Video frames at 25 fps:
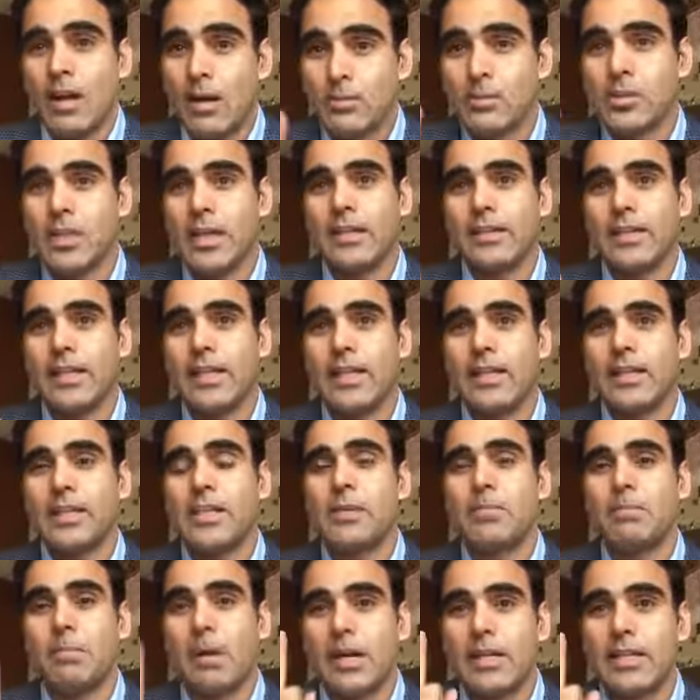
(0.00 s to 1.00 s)
हम चाहते
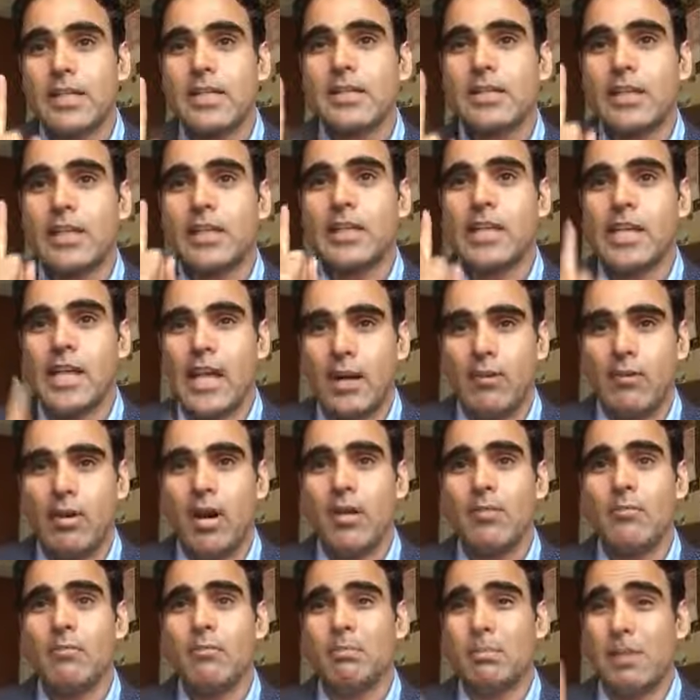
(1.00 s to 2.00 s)
हैं कि पाकिस्तान की
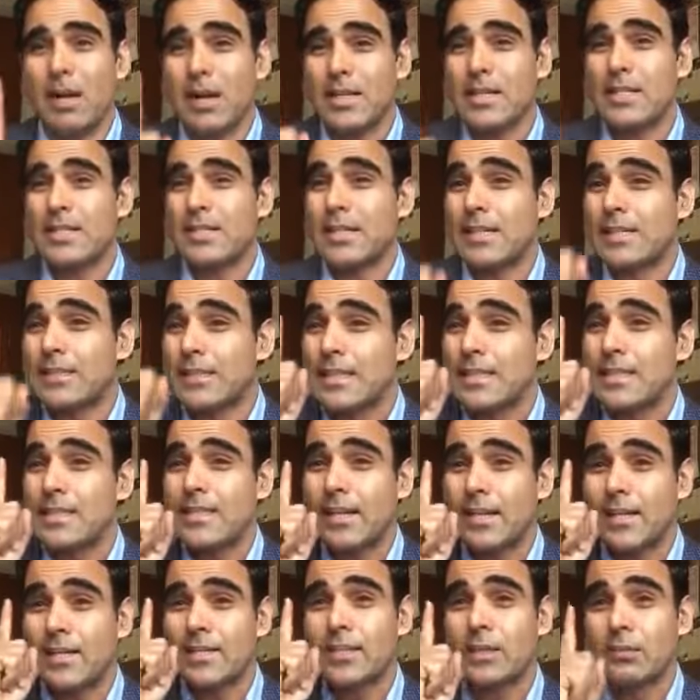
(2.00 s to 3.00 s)
आवाम पाकिस्तान की
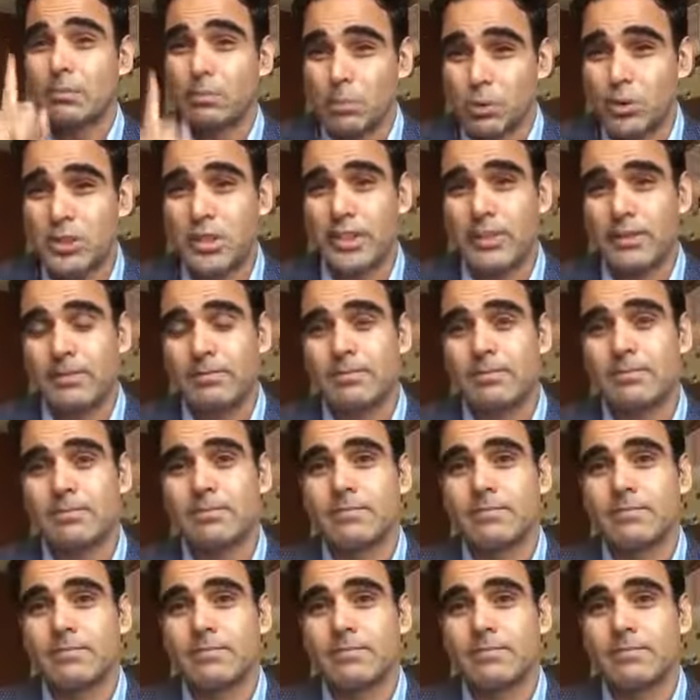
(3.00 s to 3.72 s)
सेना से पूछे